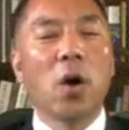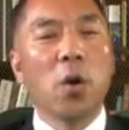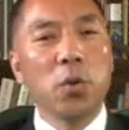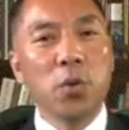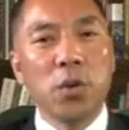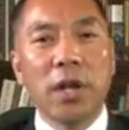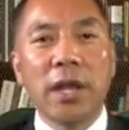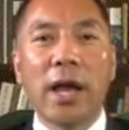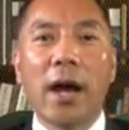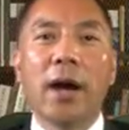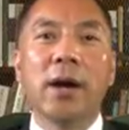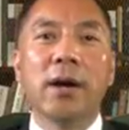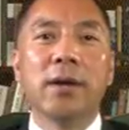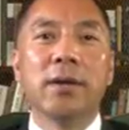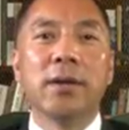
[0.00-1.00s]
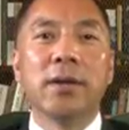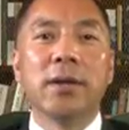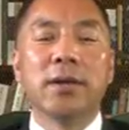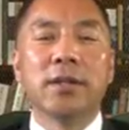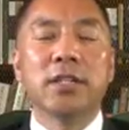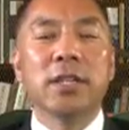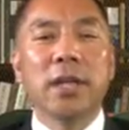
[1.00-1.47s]
高玉良
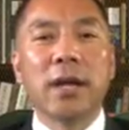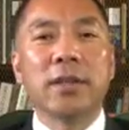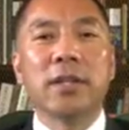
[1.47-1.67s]
这样